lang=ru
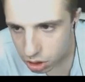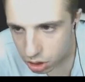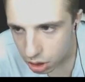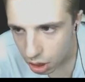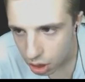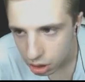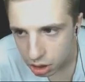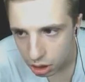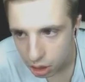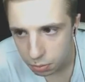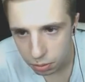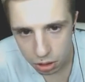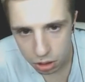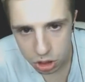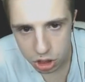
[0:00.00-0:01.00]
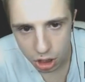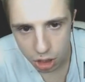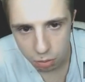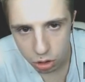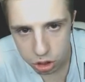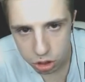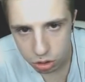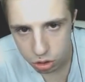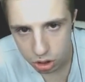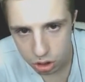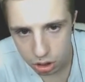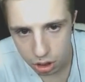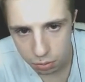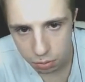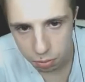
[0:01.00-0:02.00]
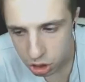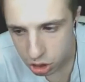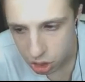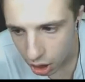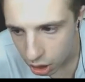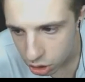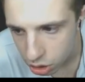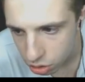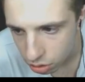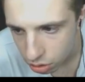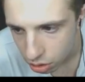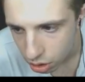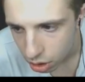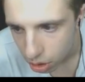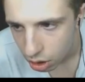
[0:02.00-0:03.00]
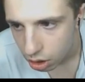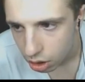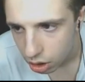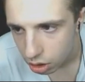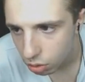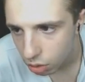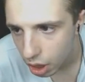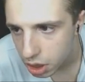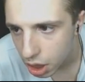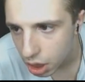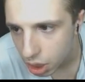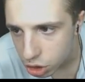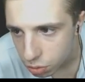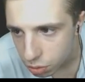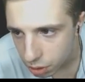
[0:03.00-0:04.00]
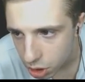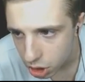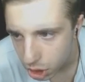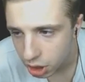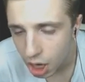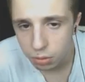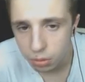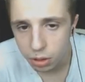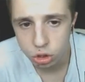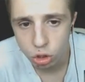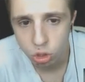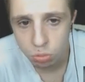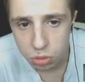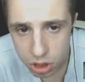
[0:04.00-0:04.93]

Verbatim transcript: А как я, ты понимаешь, я больше ну, уже, ты понимаешь, я хочу, ну а я хочу, понимаешь, а как, а что мне